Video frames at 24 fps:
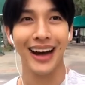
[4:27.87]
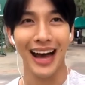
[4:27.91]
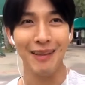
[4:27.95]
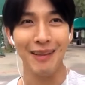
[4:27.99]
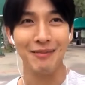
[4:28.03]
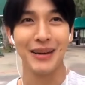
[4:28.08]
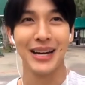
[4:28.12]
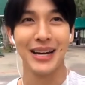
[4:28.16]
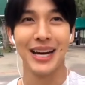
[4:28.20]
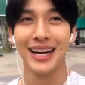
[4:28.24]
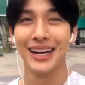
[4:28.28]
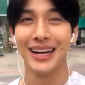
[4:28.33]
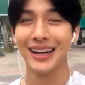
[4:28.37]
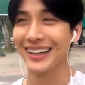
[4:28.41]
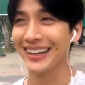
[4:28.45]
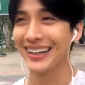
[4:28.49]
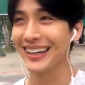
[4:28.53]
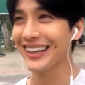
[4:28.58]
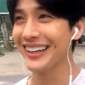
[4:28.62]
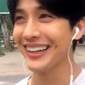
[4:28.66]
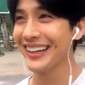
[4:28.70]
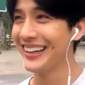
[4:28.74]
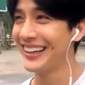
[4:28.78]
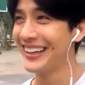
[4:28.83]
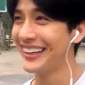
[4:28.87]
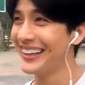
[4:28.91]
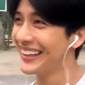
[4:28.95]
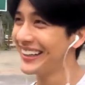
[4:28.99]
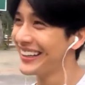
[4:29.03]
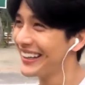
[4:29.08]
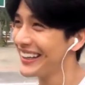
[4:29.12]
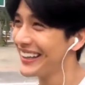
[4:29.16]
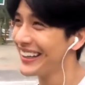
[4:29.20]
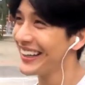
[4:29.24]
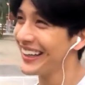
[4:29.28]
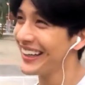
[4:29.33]
ครับคือ
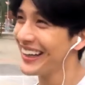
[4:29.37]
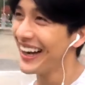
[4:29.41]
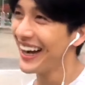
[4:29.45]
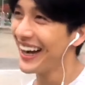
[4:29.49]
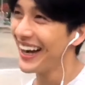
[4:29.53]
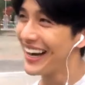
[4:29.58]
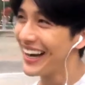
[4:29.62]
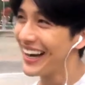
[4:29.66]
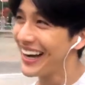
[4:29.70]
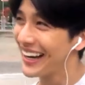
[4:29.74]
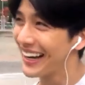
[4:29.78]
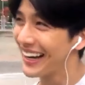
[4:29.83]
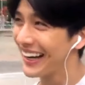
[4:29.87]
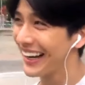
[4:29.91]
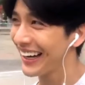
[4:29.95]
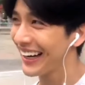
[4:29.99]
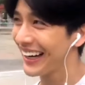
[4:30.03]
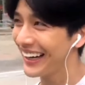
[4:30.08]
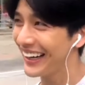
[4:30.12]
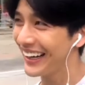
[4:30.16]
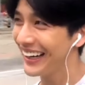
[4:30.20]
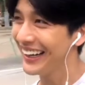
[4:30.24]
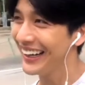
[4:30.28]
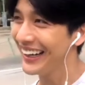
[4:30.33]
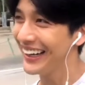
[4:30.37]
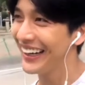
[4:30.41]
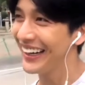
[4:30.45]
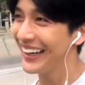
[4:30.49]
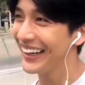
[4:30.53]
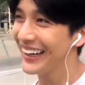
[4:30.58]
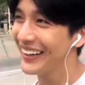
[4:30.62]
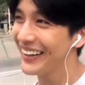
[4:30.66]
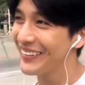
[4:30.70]
คือ